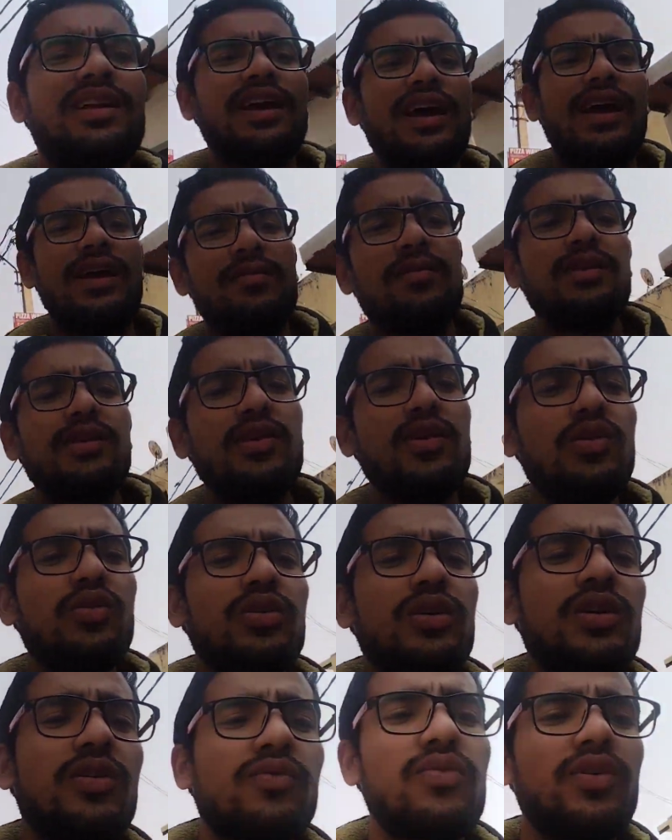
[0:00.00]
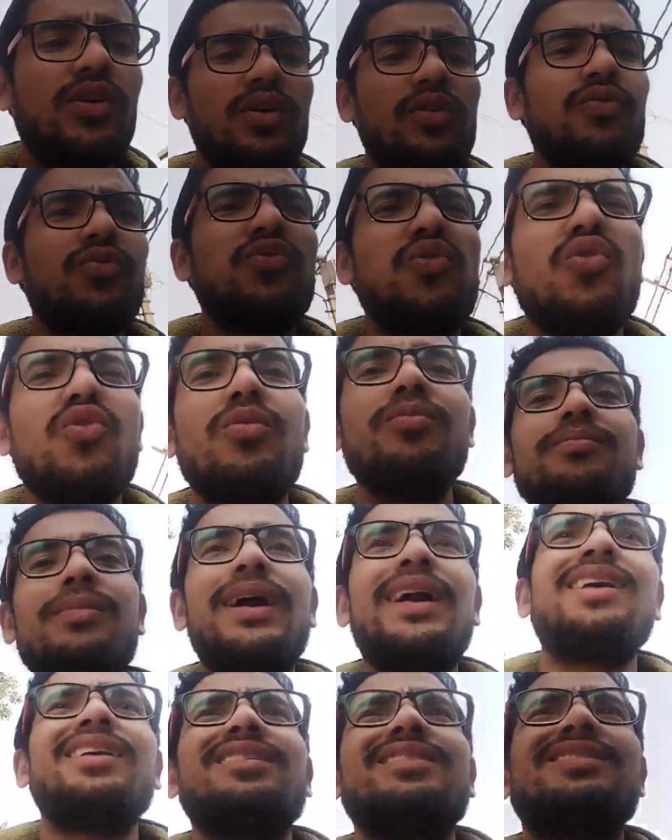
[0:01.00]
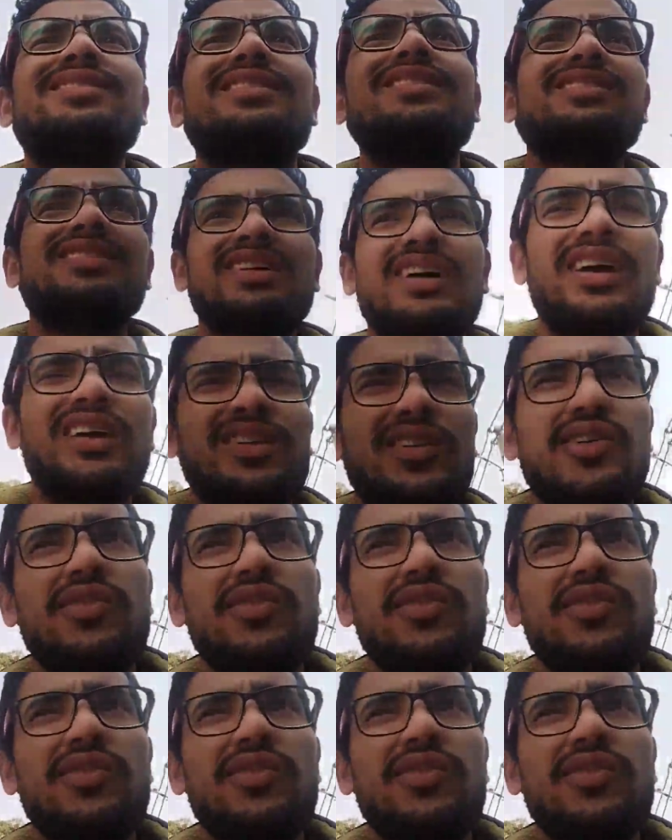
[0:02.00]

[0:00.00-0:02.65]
आई एम लुकिंग फॉर फोम मैट्रेसेस काइंड ऑफ